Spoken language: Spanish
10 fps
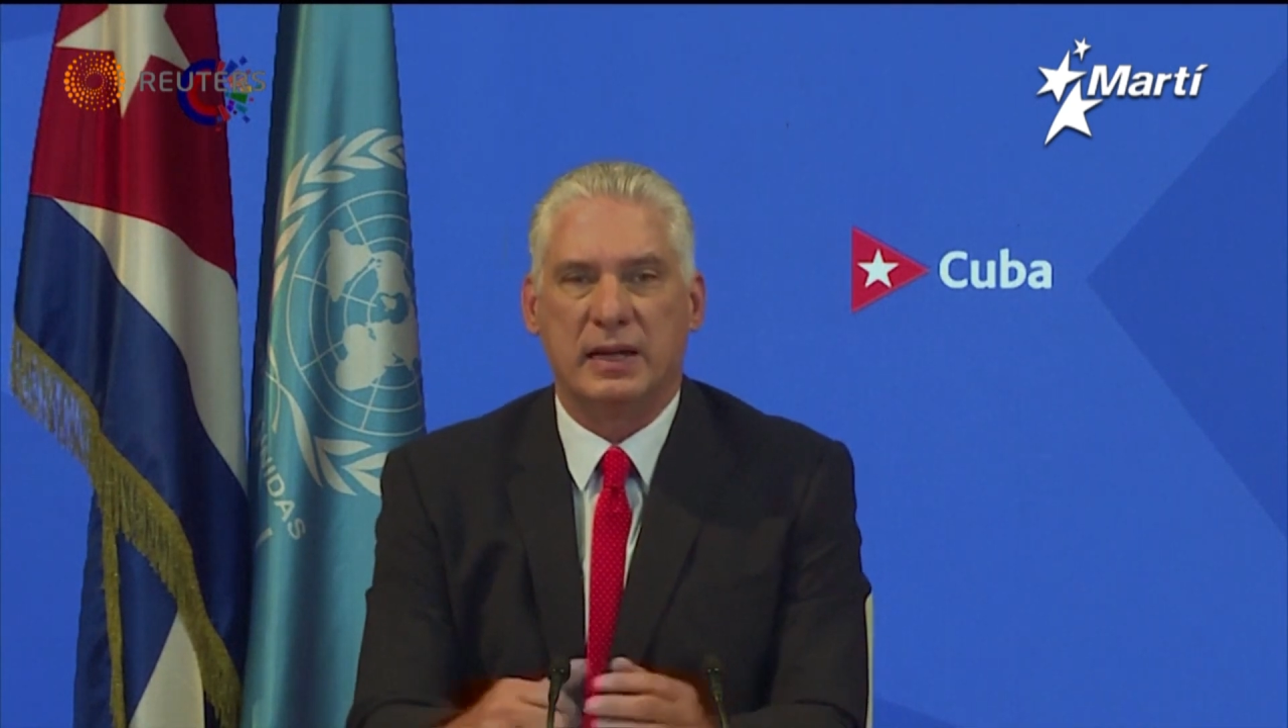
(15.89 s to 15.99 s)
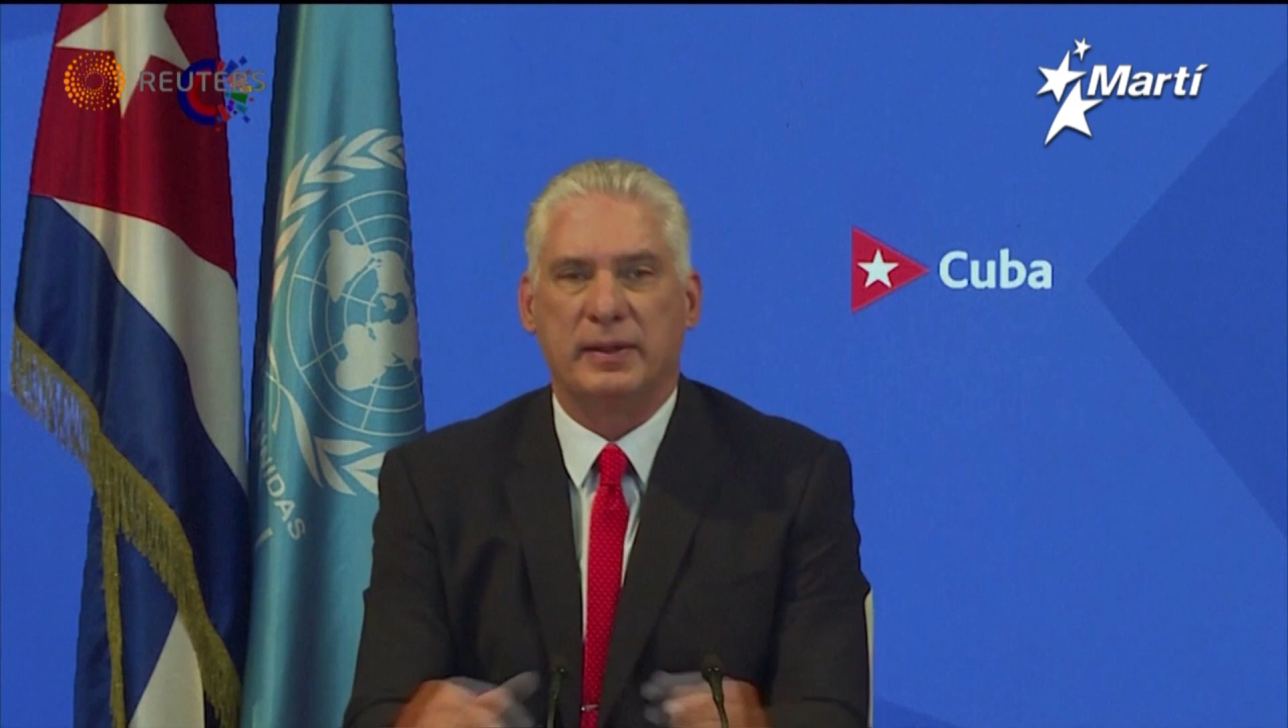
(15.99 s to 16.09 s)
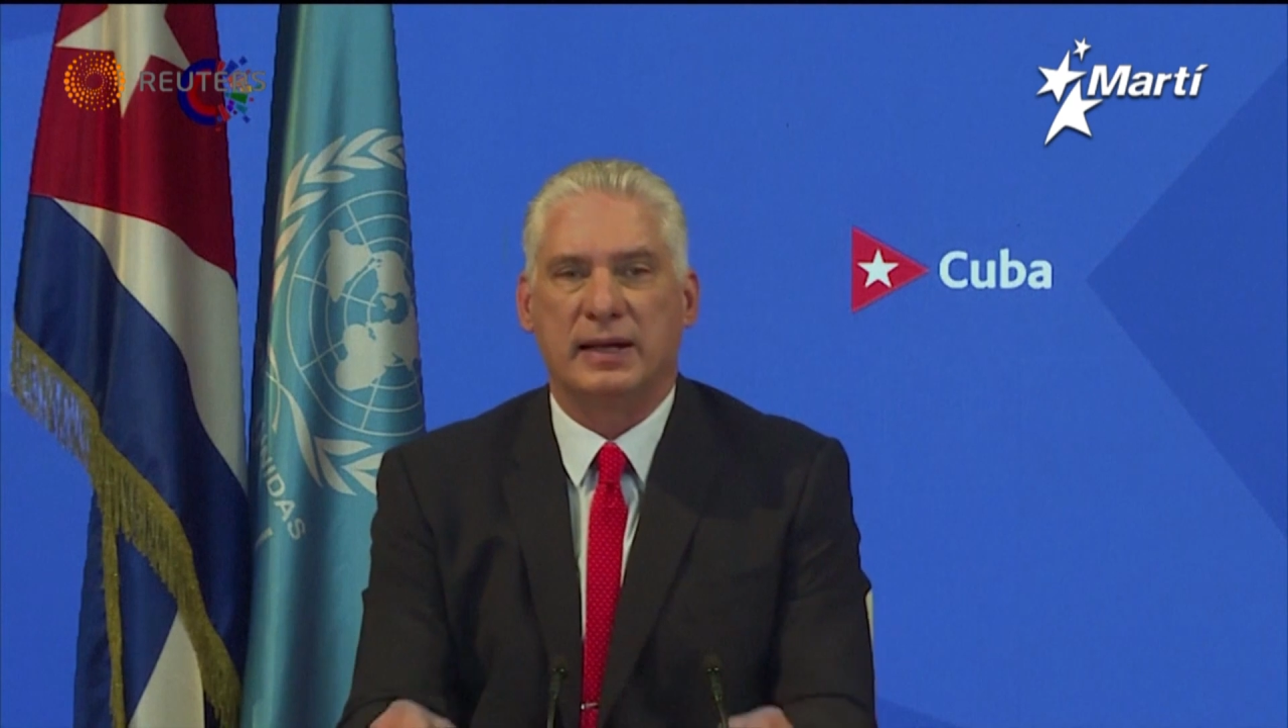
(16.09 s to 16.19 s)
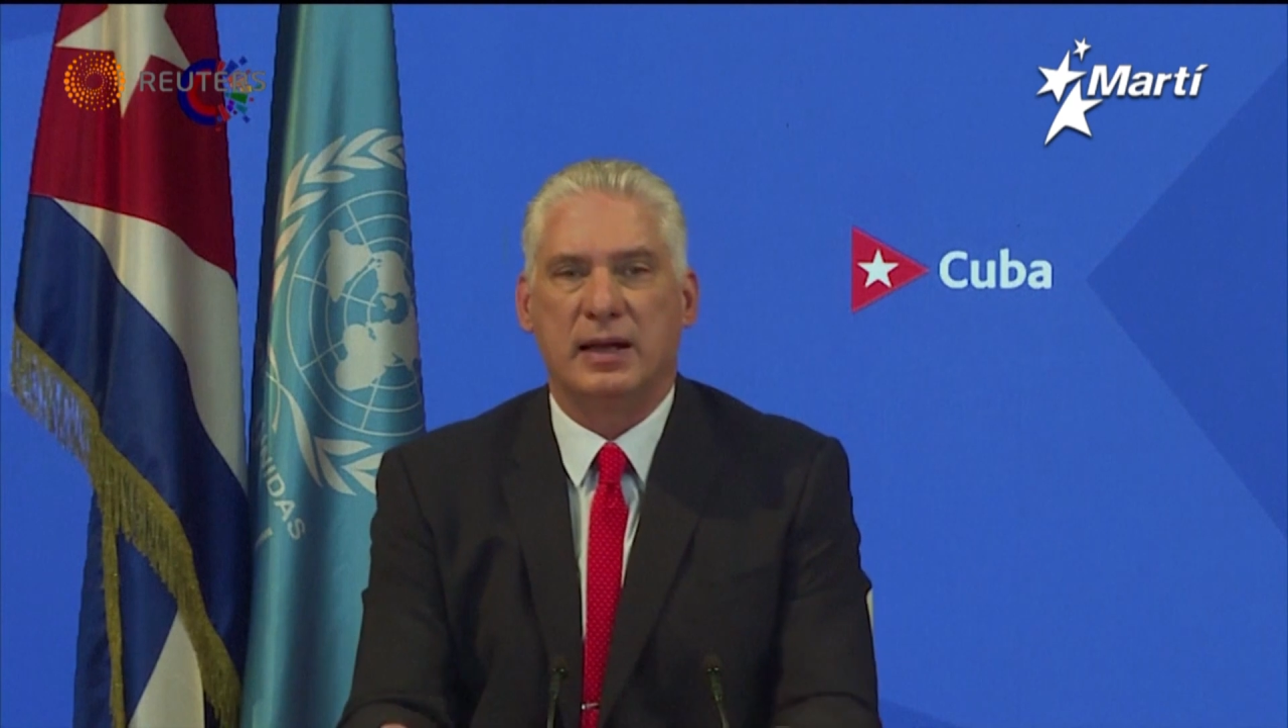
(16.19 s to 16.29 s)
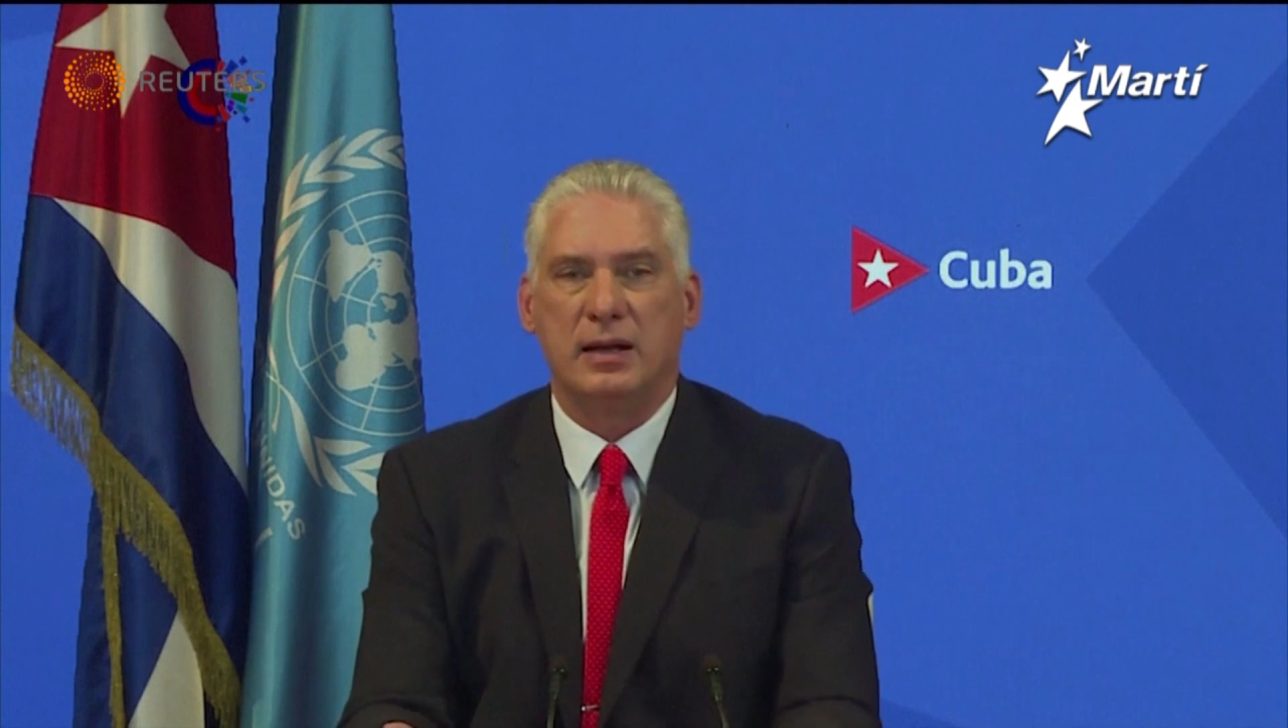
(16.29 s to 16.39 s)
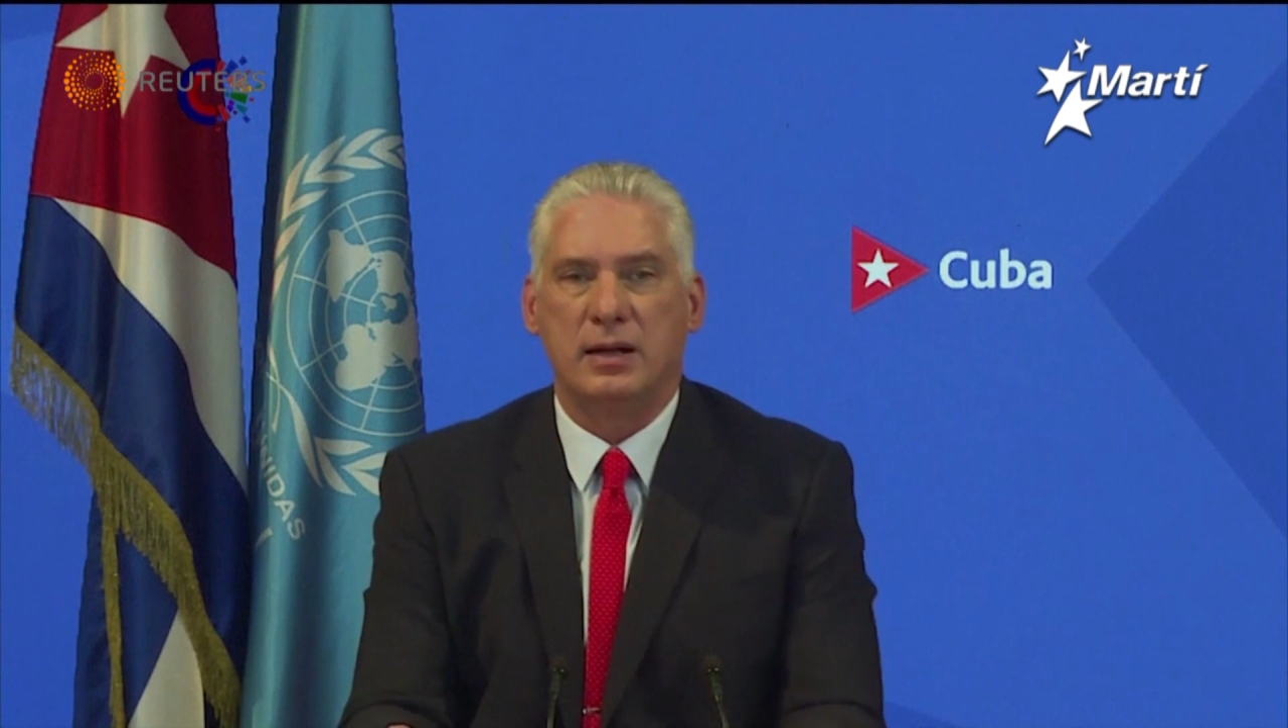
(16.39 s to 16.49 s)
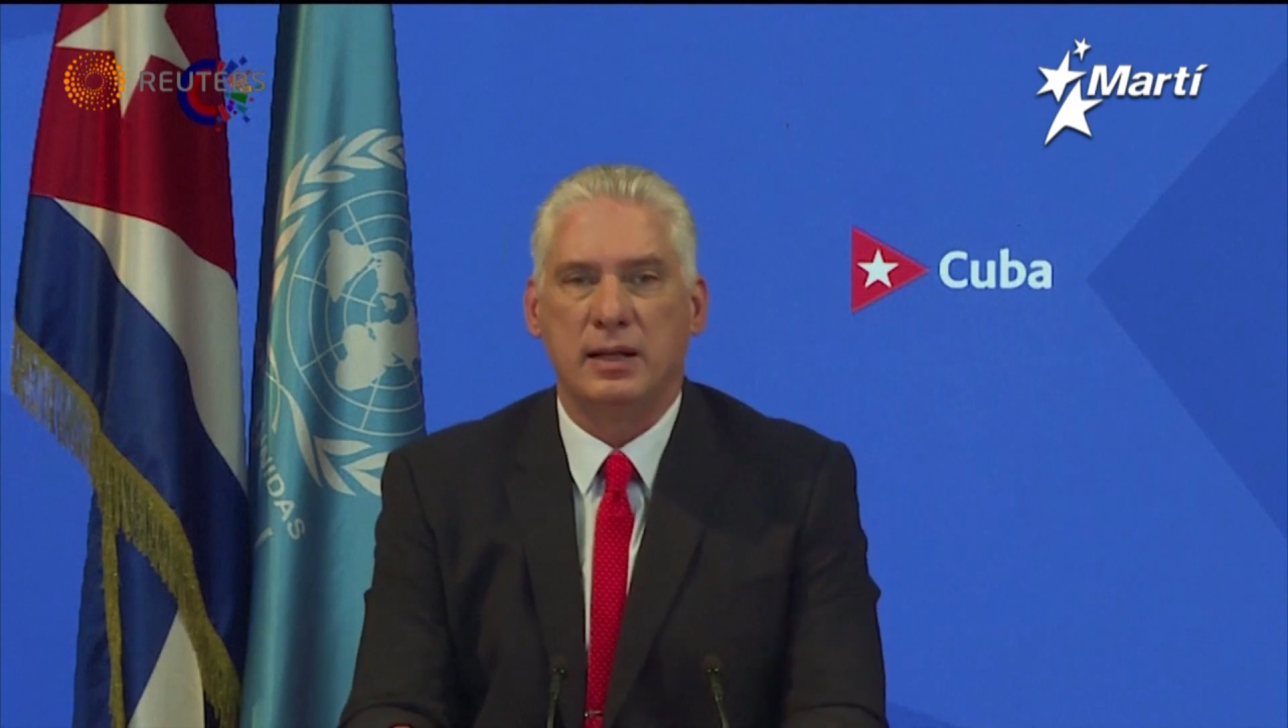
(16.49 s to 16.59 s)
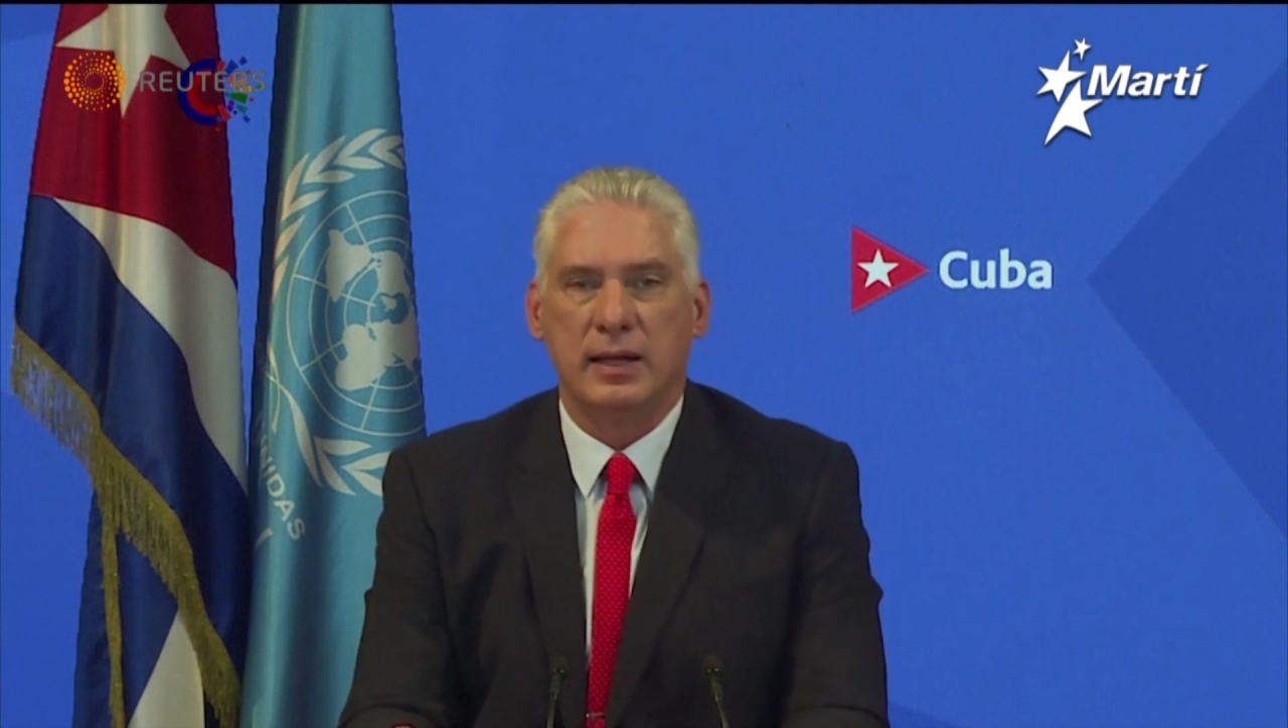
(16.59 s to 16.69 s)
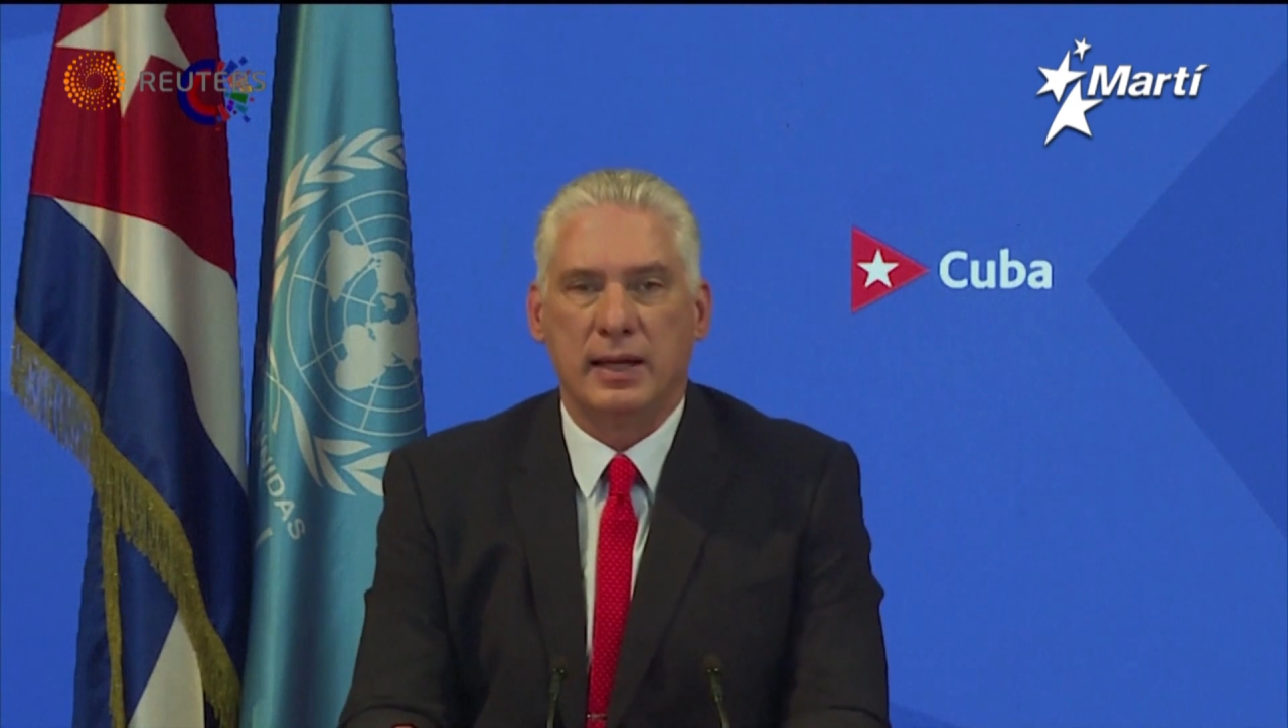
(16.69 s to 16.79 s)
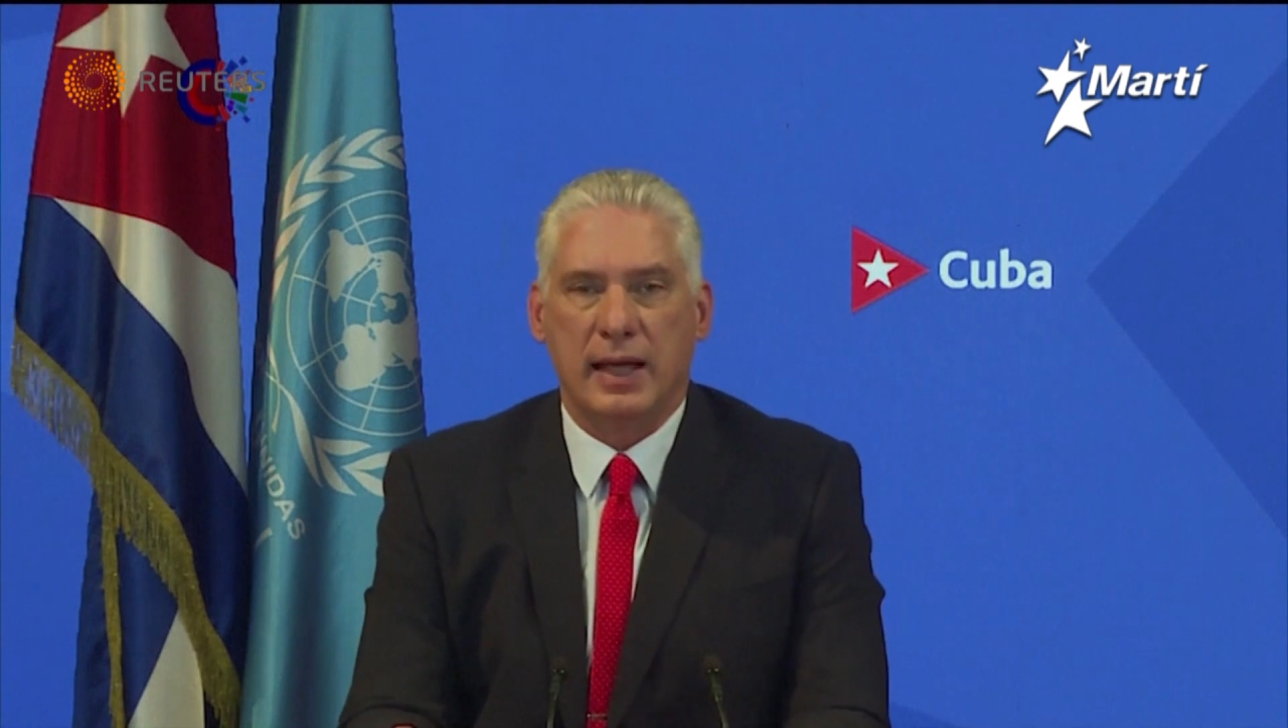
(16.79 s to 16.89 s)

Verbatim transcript: y criminal